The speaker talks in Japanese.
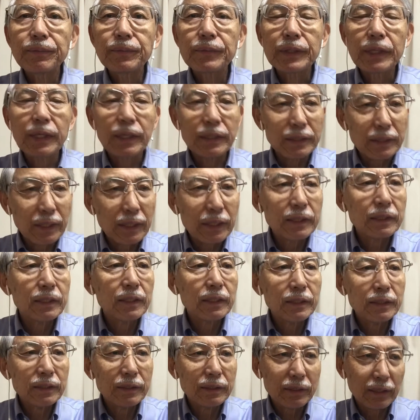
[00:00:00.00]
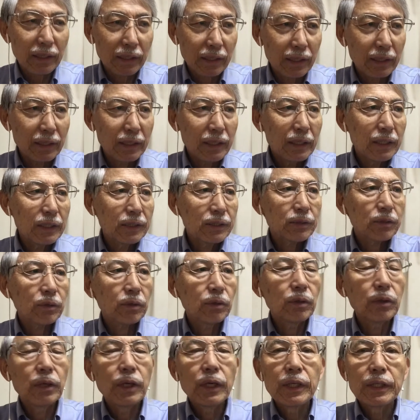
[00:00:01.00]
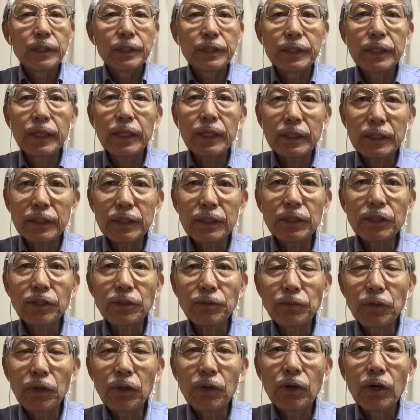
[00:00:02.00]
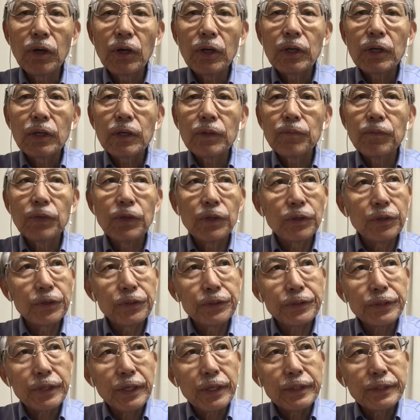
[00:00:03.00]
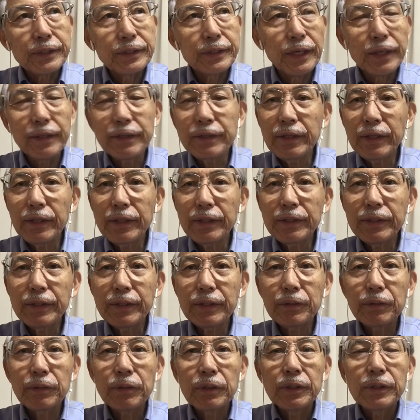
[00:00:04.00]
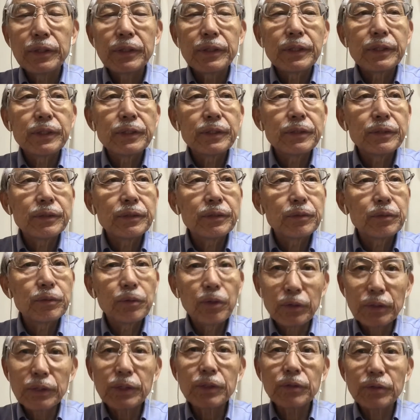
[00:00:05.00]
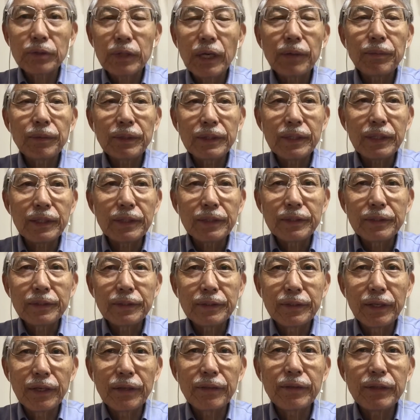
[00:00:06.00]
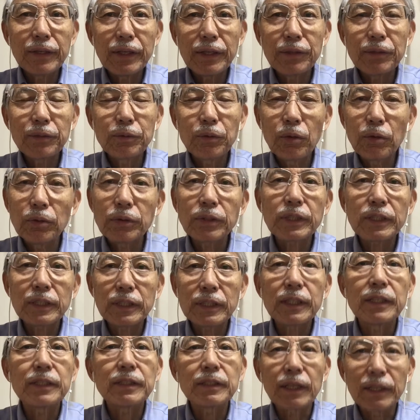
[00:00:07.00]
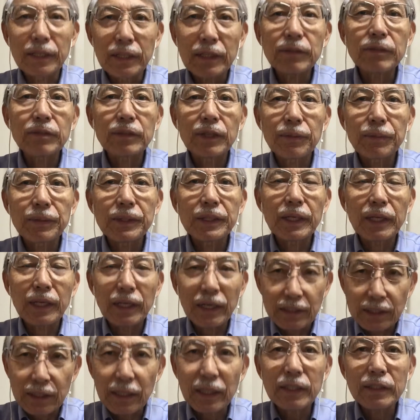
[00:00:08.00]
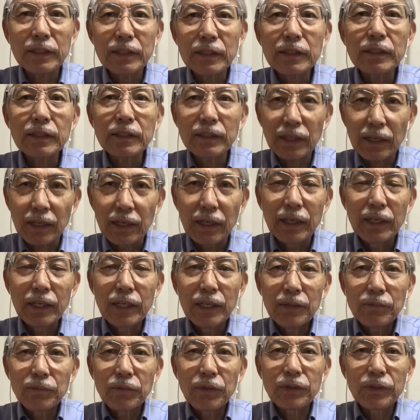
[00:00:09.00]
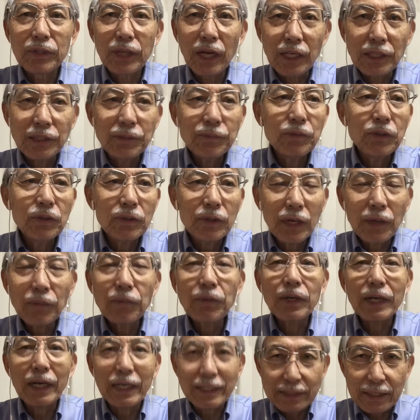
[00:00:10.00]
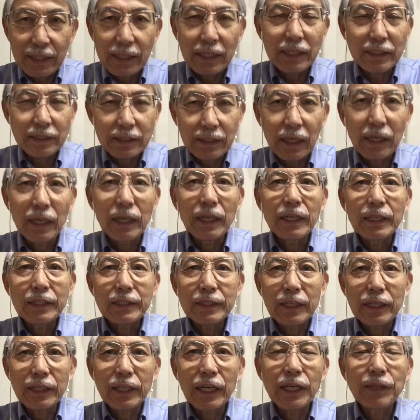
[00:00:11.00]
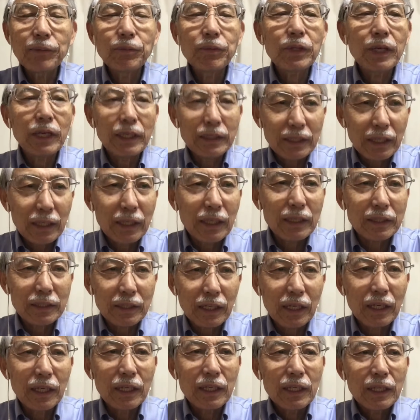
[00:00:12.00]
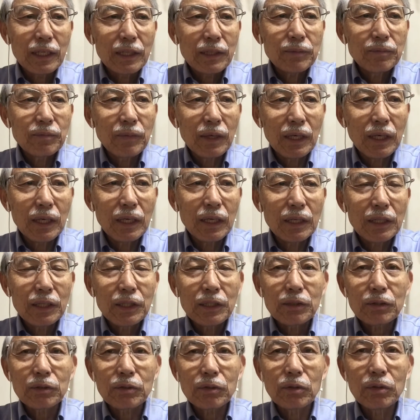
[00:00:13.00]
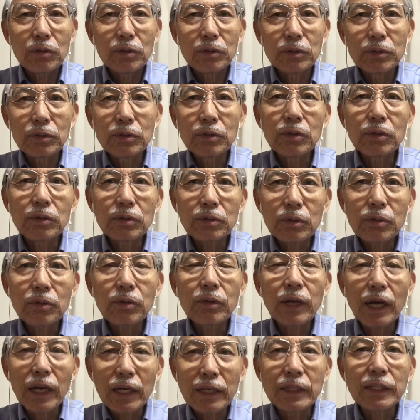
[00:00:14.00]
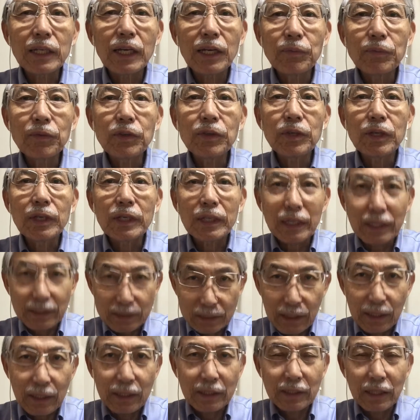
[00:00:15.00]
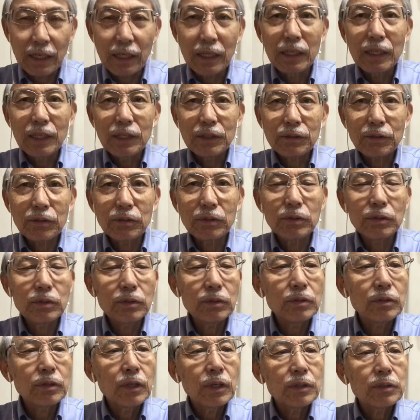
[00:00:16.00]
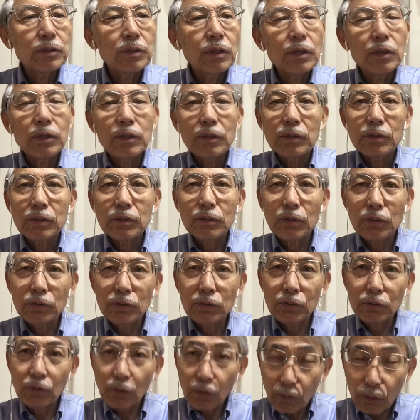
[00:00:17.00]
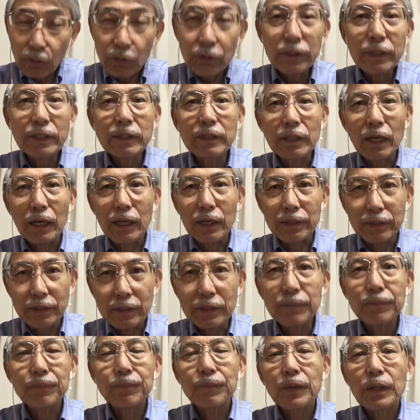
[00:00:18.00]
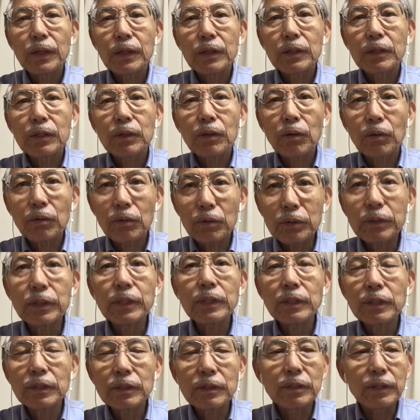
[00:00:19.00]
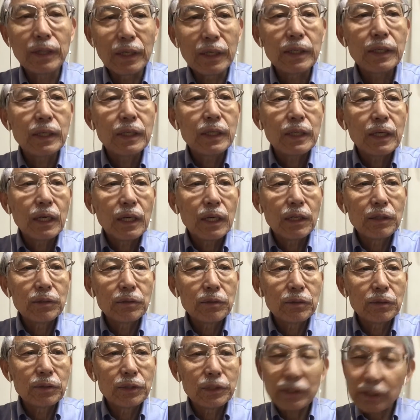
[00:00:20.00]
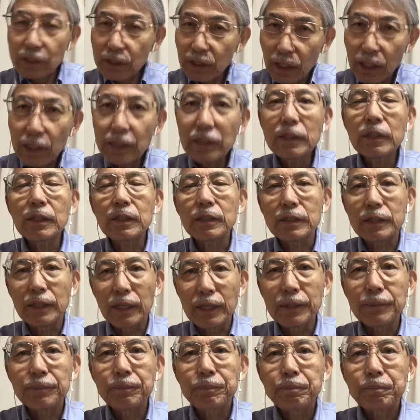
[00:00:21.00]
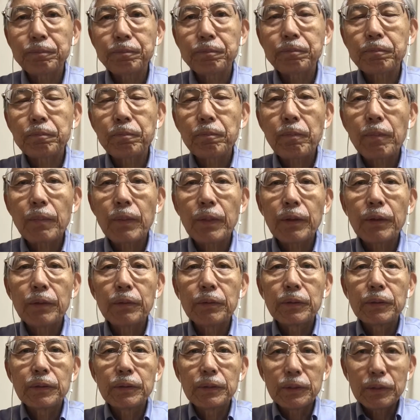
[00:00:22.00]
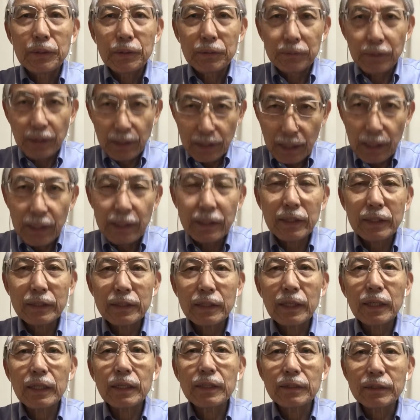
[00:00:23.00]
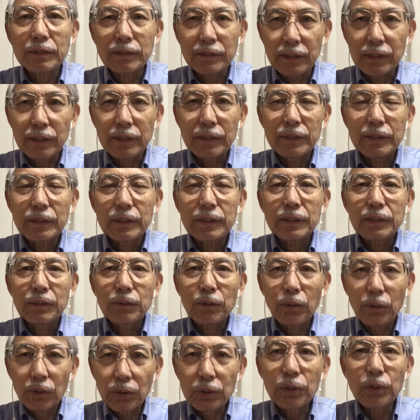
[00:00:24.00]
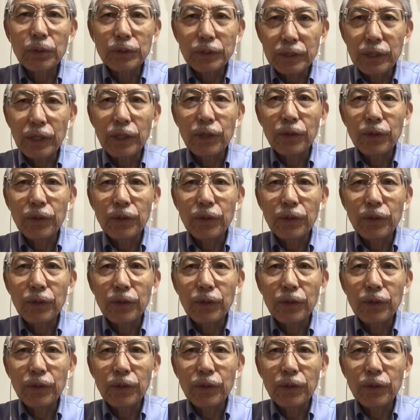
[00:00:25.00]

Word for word: ガタガタですからと利益率ももう前年度に比べて前年同月ですかね比べてガタガタですからもう何もかもガタガタ社内もガタガタまあとルノーとの関係もガタガタそういうそういうところですからねここでですねあのしっかりですね若い方がですね行動して